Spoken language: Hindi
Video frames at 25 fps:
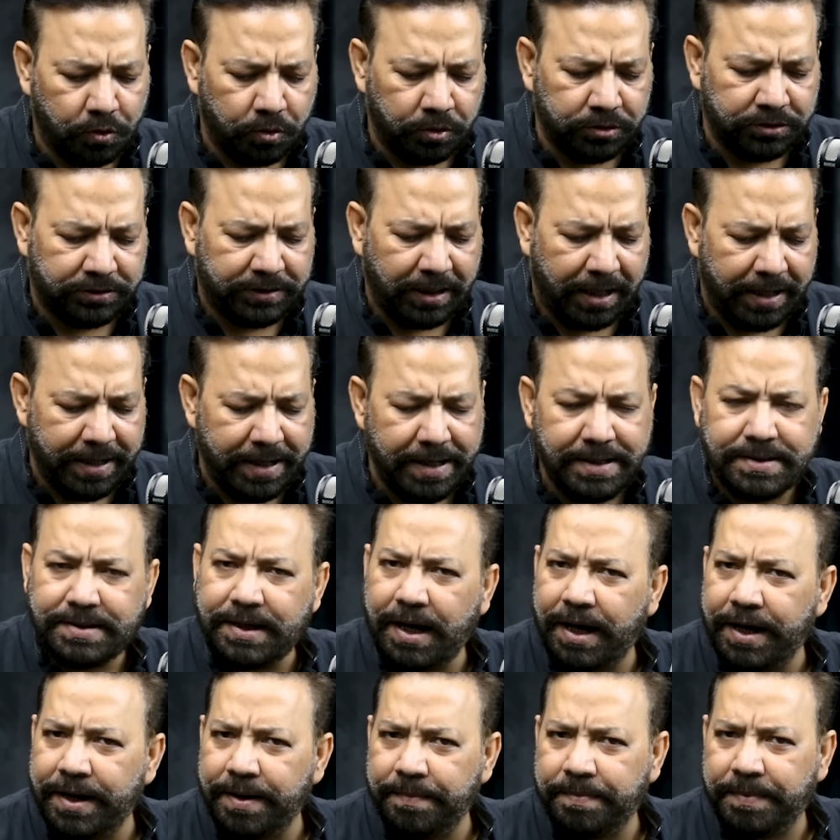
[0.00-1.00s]
उनतालीस
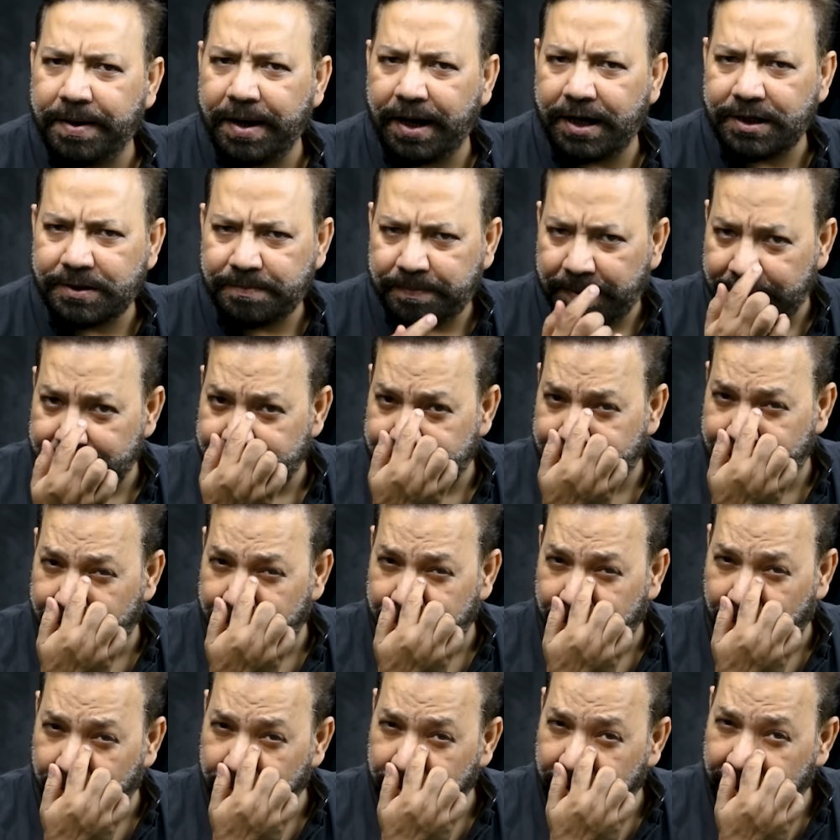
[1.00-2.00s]
अरब के आसपास की
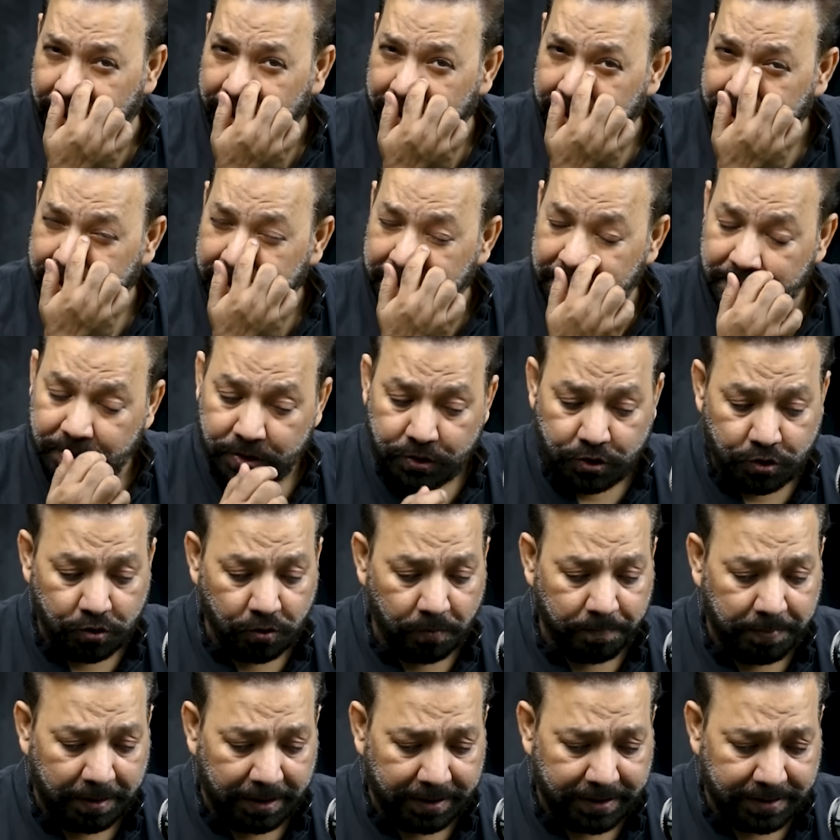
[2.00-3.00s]
अमाउंट है जो
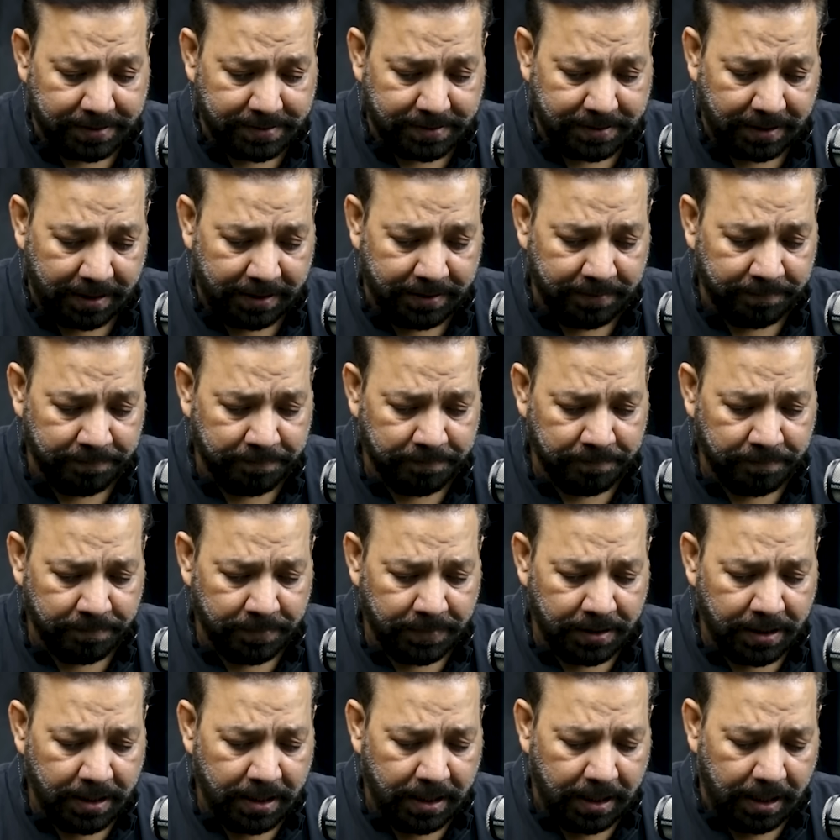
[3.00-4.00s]
पाकिस्तान
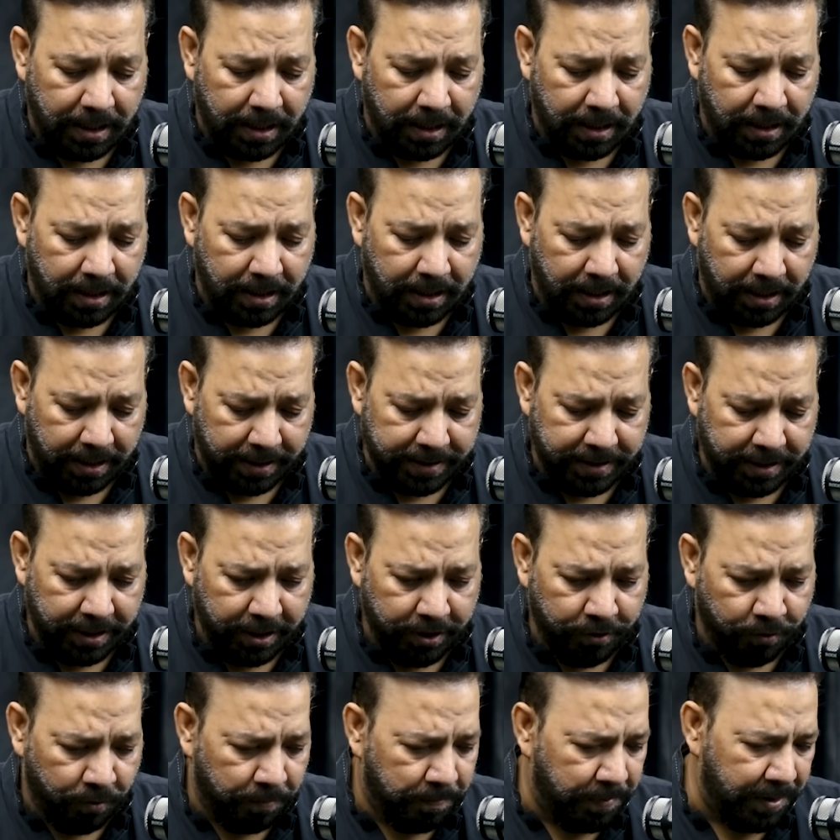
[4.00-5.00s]
आई
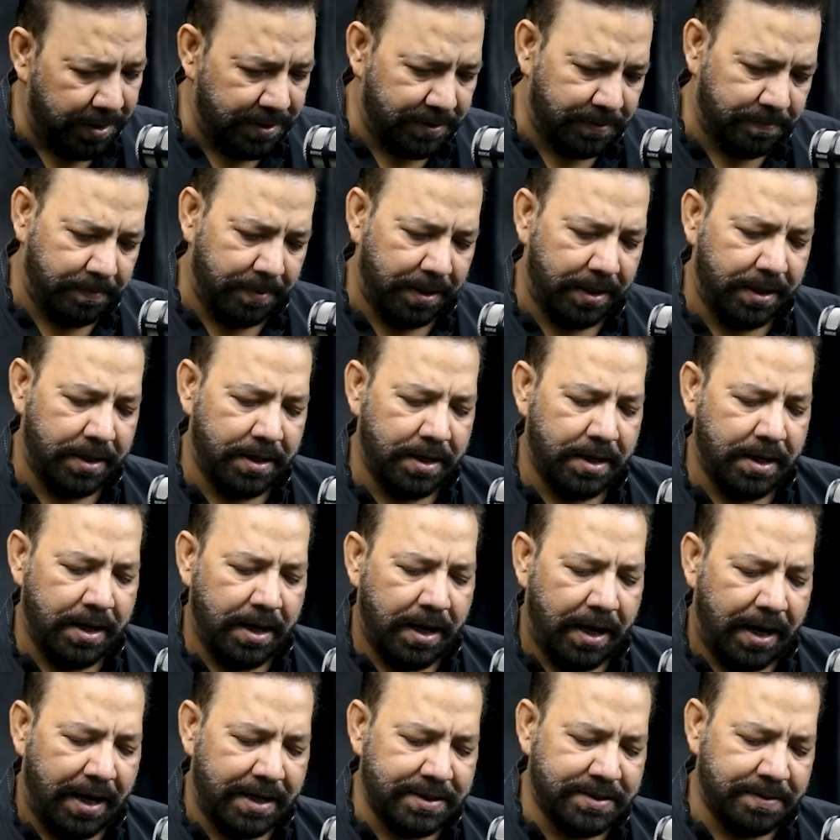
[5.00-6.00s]
है रुपीज़ में
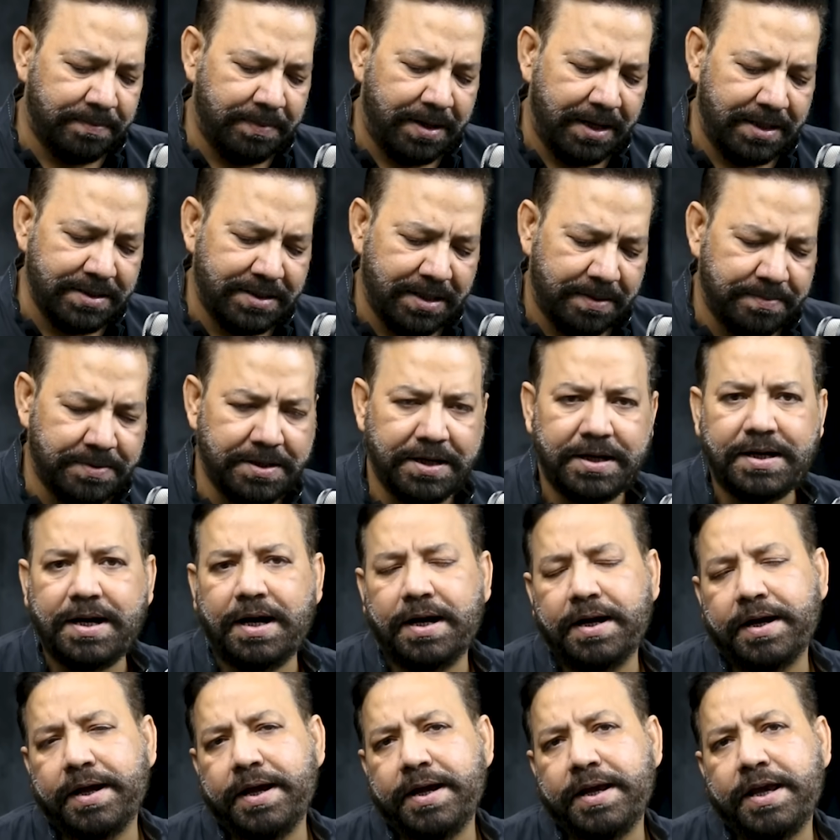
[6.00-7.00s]
आज़म खान साहब से ये
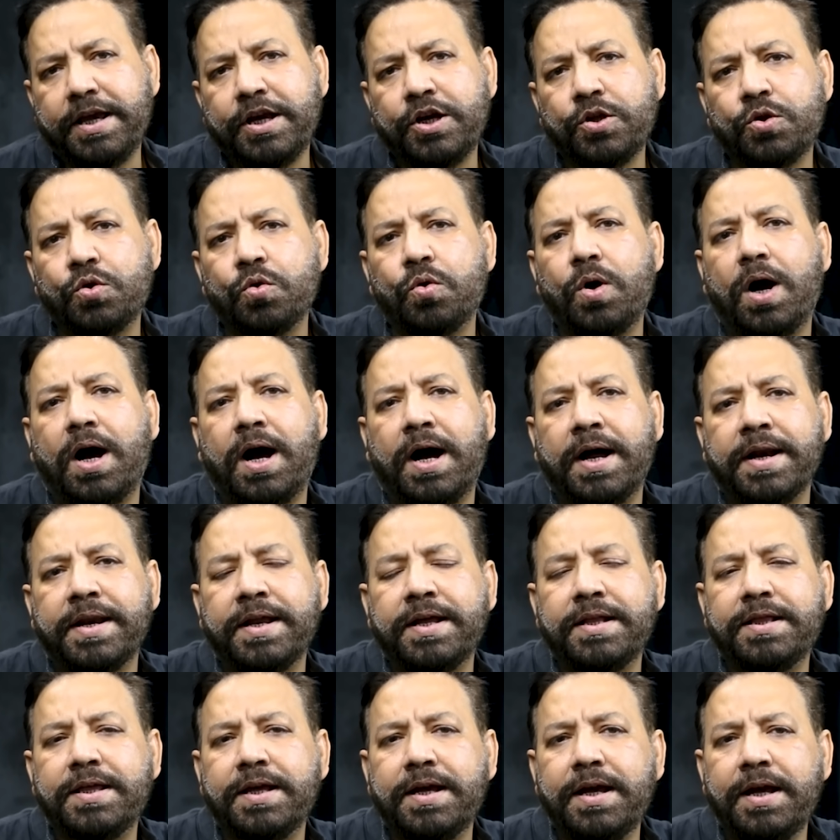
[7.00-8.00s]
कहा गया कि ये तो
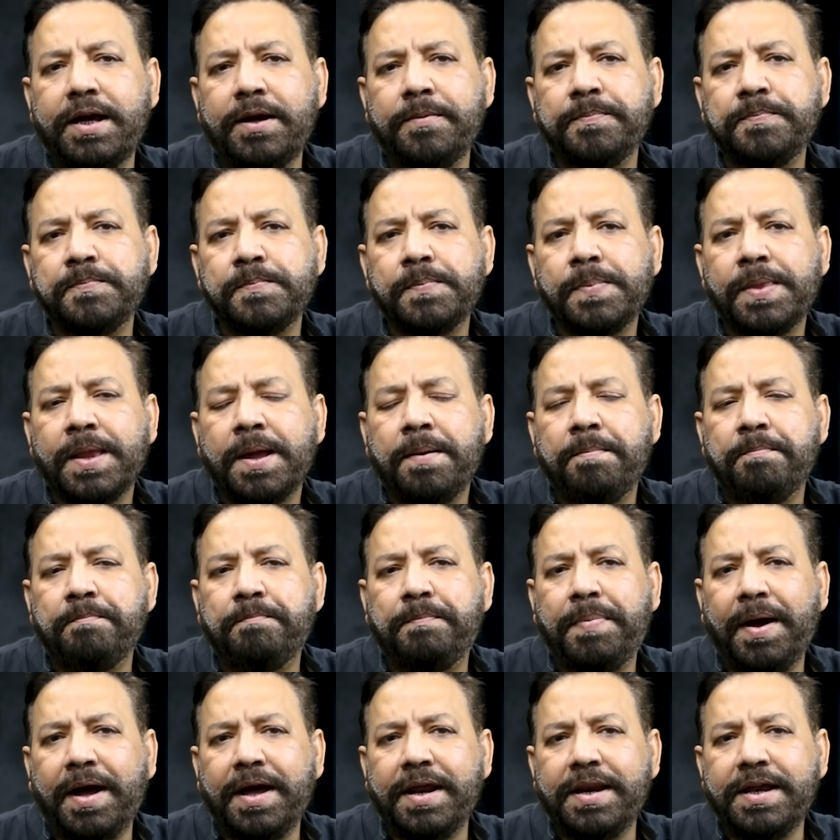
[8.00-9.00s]
आने थे
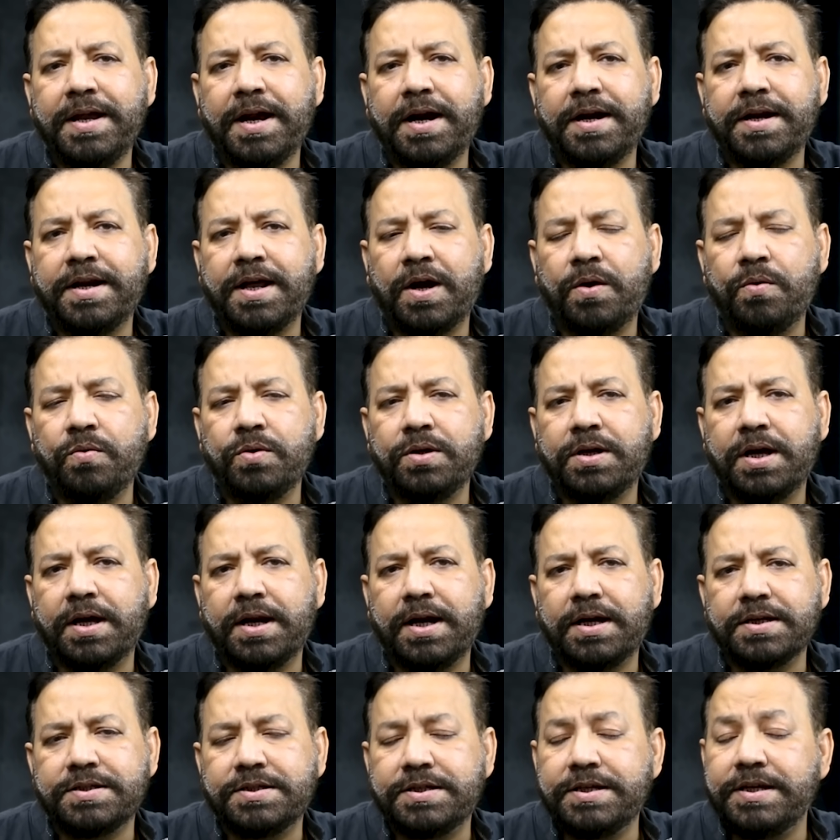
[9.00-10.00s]
बहरिया टाउन
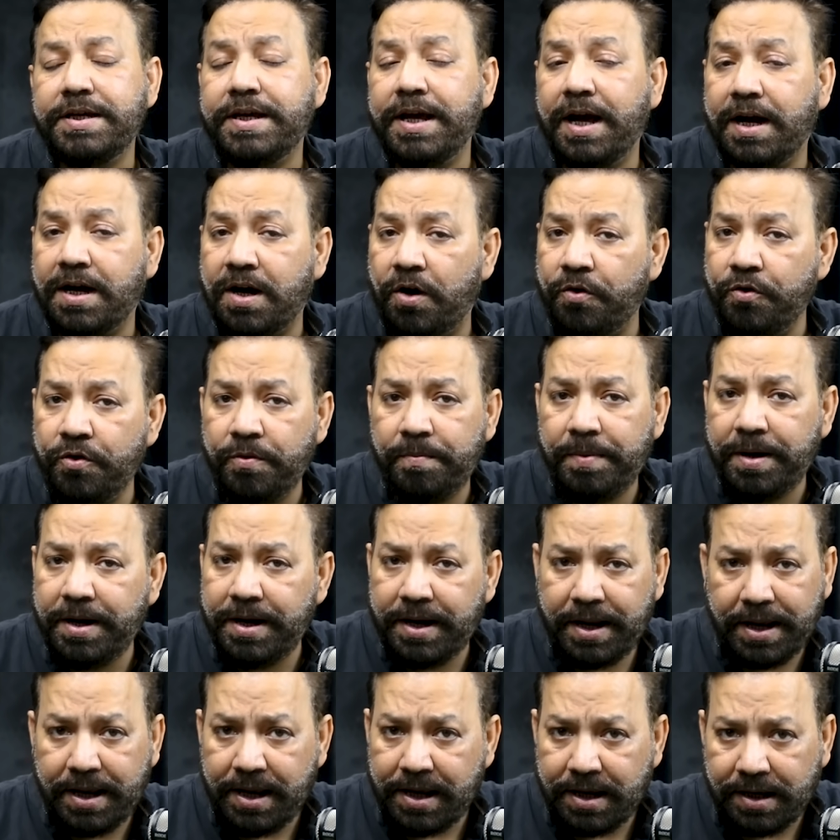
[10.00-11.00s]
कराची के अकाउंट में
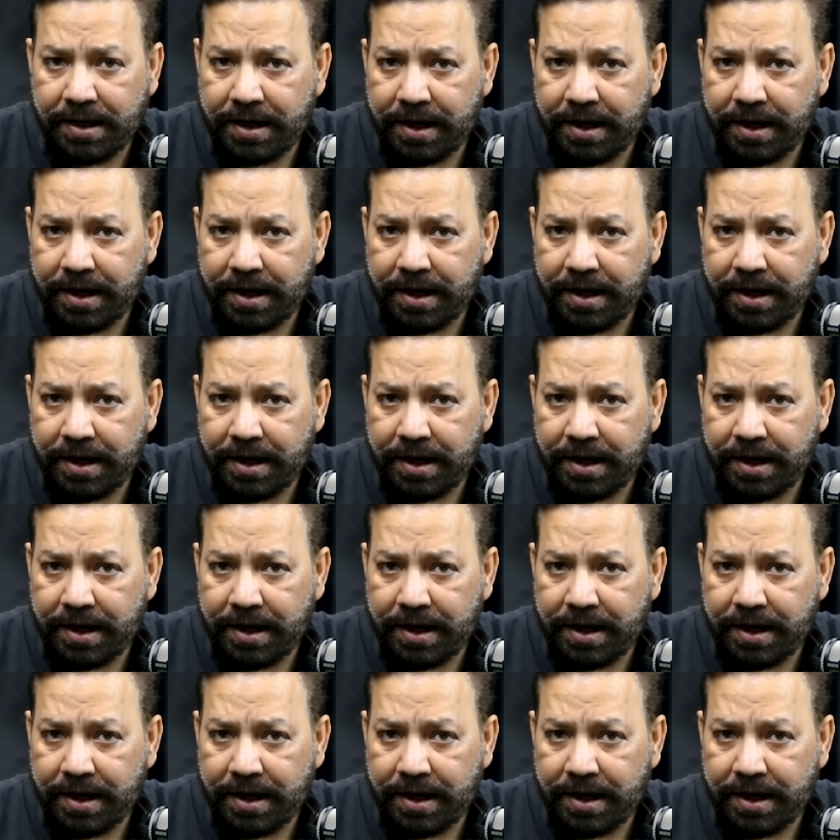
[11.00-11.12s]
नहीं